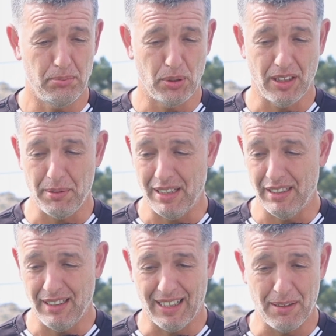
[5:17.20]
porque
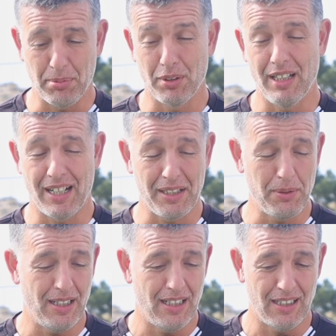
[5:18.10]
vienen equipos de
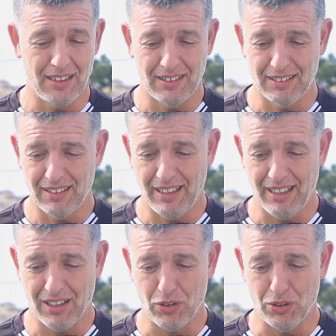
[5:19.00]
arriba
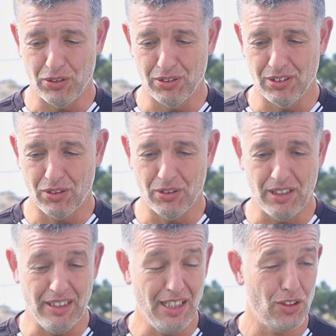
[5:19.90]
con, con,
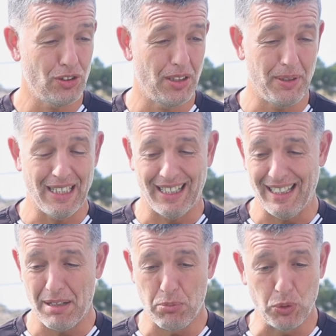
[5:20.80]
dinero, se van a
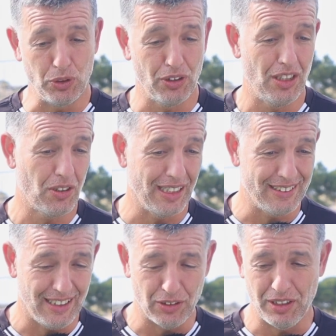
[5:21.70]
quedar muchos de los que
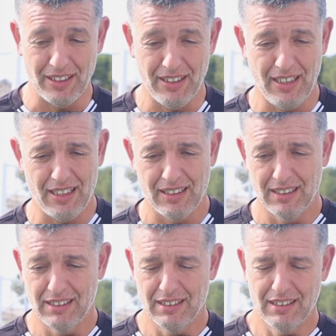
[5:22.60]
están hoy en día.
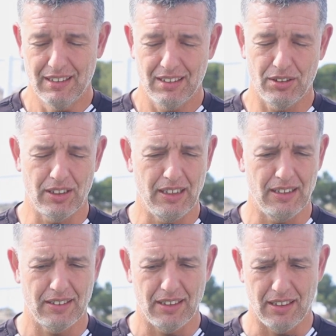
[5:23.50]

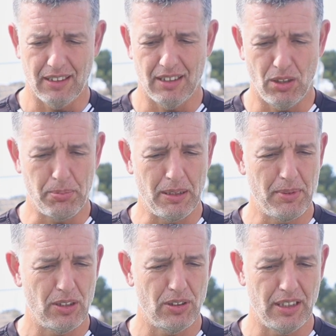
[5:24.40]
Entonces, lo
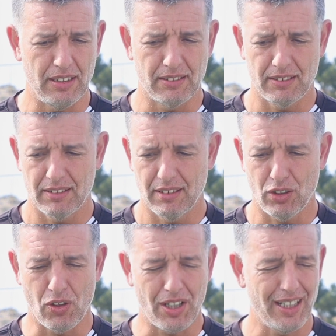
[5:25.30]
primero es
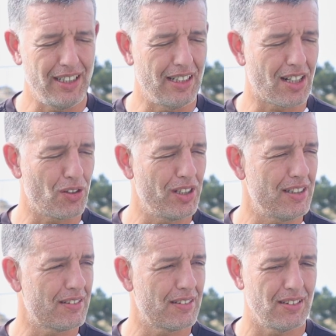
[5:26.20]
corregir
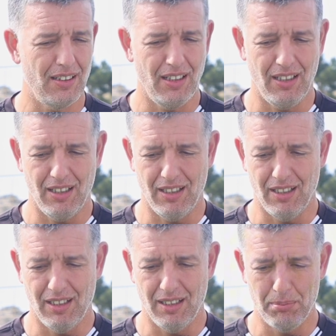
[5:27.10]
errores, eh,
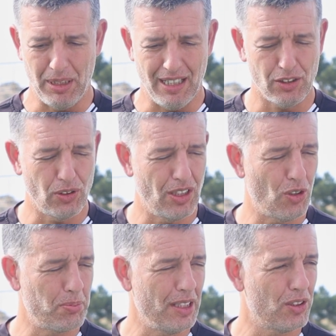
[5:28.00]
mirarnos el
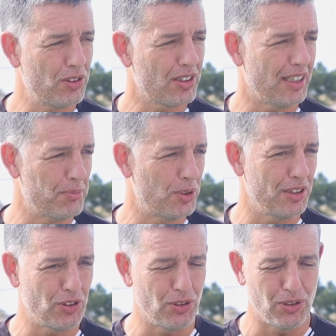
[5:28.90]
ombligo, que hemos
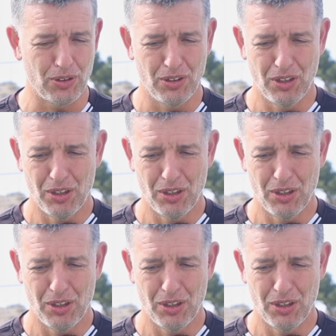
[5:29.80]
hecho